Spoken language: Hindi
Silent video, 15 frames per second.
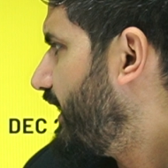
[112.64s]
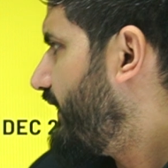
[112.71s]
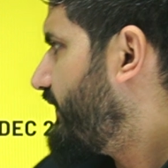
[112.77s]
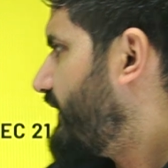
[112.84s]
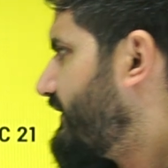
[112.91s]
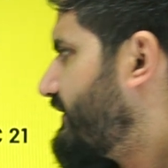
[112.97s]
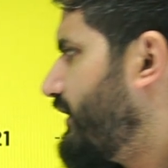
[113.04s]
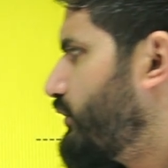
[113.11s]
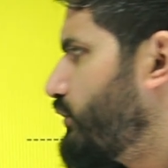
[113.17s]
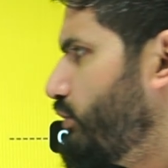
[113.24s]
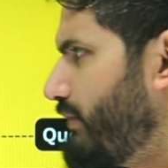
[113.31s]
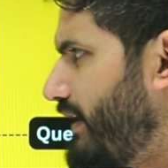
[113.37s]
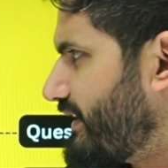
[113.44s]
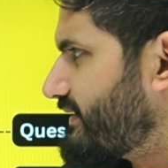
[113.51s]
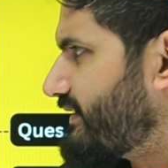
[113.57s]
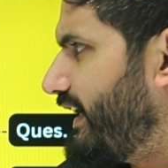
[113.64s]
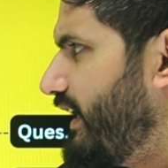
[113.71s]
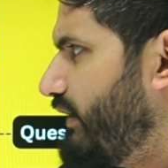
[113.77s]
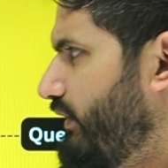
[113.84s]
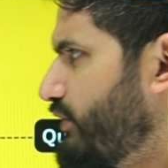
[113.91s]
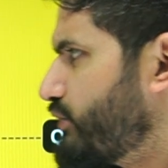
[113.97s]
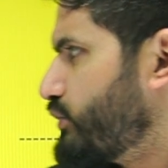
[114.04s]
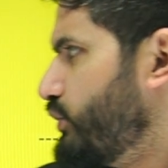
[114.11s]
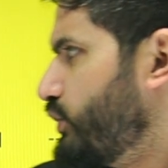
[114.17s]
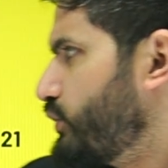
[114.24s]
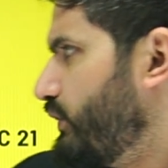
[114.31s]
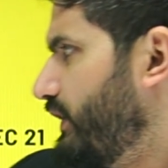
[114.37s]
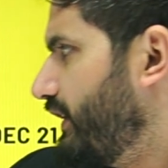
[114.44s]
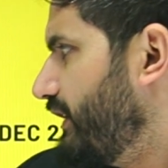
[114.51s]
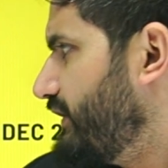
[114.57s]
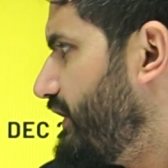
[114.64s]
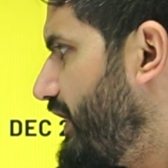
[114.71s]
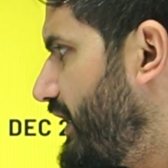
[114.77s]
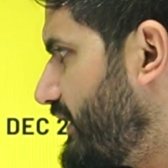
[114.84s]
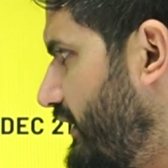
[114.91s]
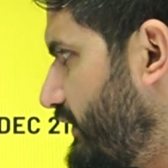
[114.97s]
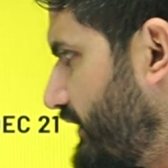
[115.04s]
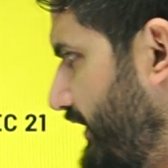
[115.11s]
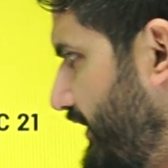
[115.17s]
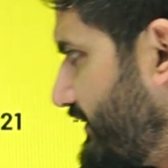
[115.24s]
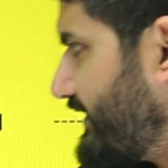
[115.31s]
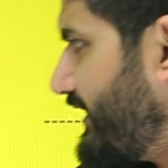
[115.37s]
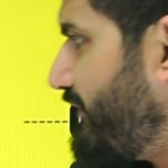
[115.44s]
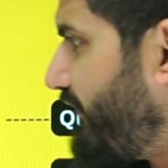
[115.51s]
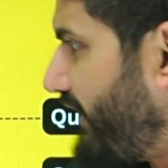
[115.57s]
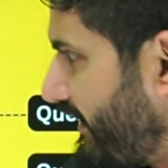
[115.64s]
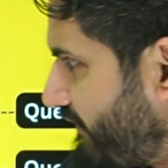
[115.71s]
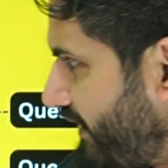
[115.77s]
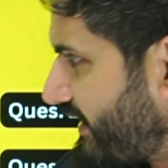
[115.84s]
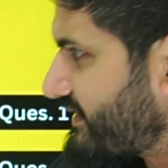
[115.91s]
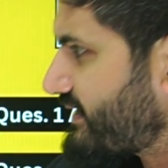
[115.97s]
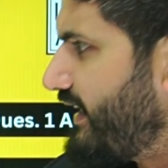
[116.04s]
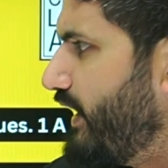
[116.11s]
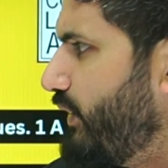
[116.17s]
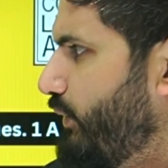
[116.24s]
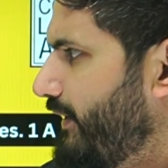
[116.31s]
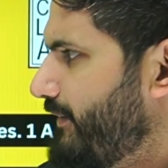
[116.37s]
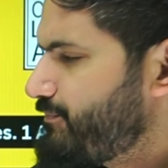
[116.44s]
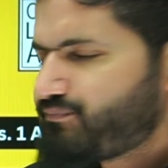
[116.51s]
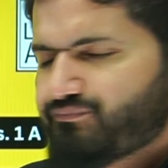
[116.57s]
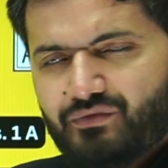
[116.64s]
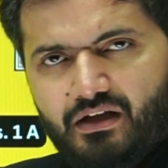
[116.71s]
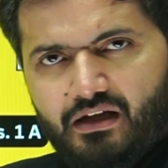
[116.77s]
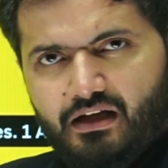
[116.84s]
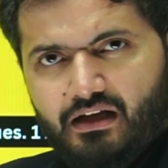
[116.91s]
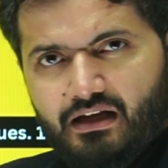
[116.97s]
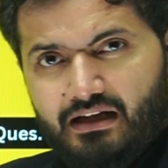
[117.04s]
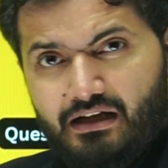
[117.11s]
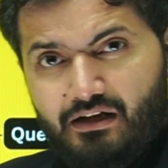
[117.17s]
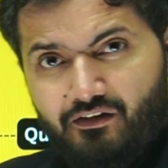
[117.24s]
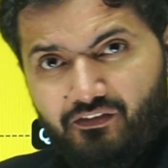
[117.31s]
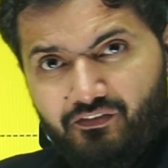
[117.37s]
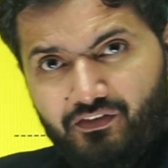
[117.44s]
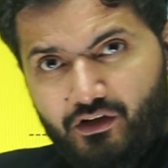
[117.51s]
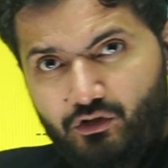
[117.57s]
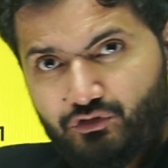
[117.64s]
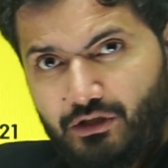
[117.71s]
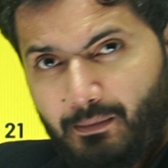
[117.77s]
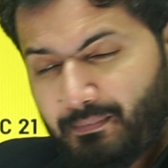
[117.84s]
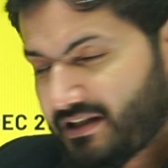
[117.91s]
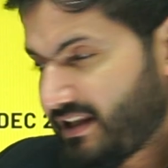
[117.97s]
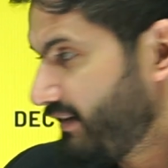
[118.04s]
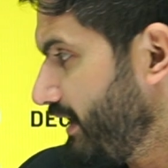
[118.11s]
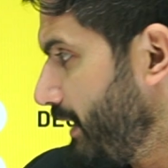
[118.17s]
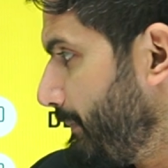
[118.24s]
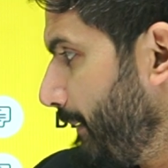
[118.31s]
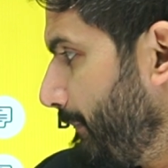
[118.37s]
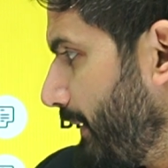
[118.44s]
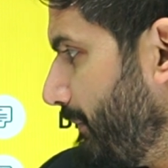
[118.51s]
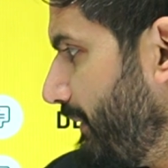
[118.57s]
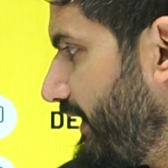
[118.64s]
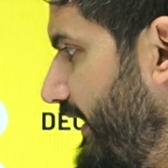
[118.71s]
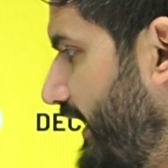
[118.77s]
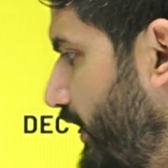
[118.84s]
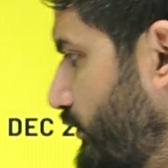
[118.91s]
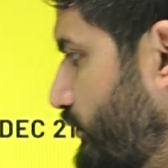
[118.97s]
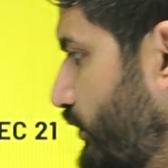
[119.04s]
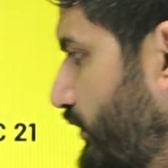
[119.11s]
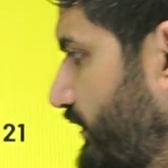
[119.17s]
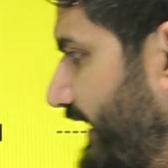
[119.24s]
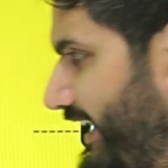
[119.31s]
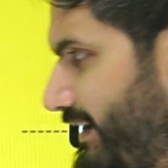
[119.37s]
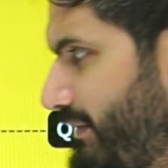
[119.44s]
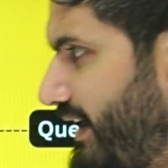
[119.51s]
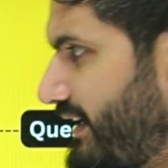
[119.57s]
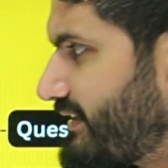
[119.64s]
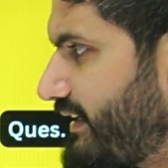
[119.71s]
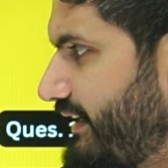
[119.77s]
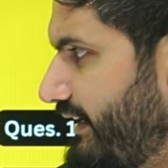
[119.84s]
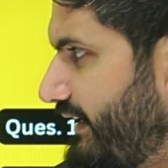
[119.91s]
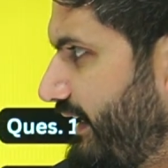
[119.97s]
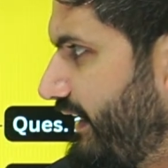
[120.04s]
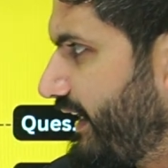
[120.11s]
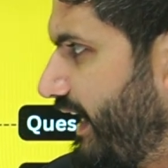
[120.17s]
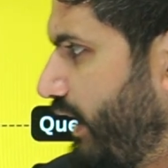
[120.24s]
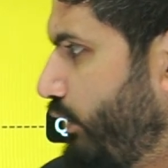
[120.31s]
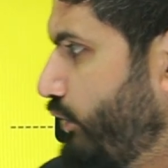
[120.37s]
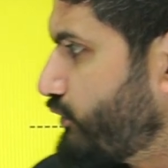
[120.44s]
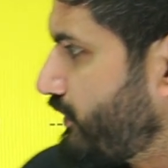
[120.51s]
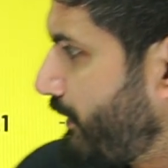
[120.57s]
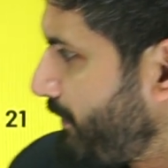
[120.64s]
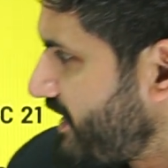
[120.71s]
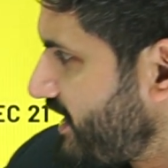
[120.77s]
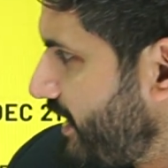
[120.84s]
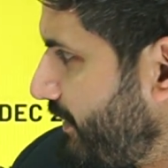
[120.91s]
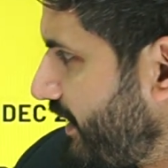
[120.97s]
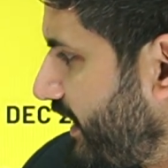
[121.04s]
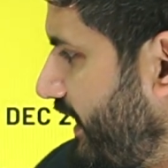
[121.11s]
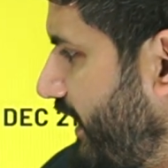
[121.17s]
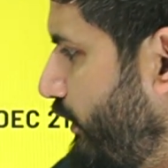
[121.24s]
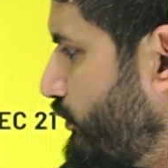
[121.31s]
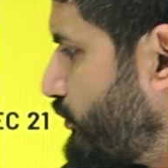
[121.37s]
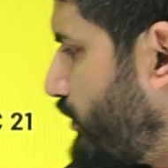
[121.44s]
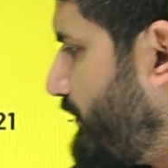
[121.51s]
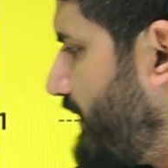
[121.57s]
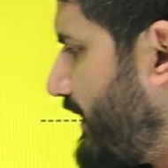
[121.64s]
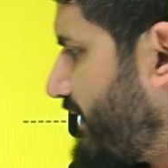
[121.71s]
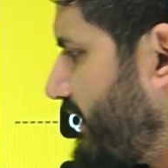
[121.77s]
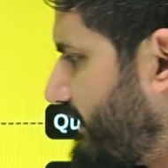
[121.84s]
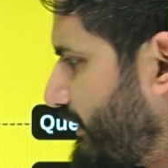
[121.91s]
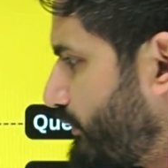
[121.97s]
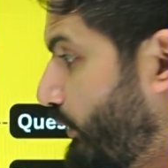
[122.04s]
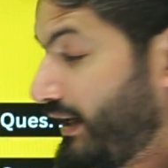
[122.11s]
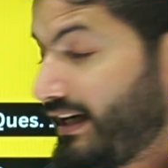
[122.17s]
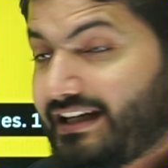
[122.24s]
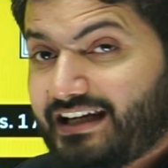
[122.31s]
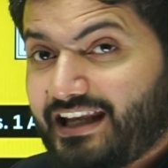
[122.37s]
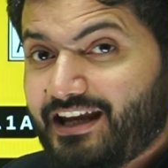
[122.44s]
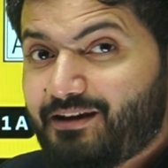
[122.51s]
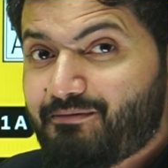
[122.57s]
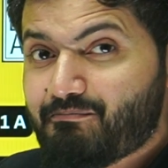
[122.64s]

के अंदर सर टू मार्क्स का आया हुआ है जून 23 के अंदर थ्री सी फाइव मार्क्स का आया हुआ है फिर उससे पिछले वाले पेपर में गया हूं तो टेन मार्क्स का कंटेंट आया उससे पिछले में गया हूं तो मेरे साथ ट्वेंटी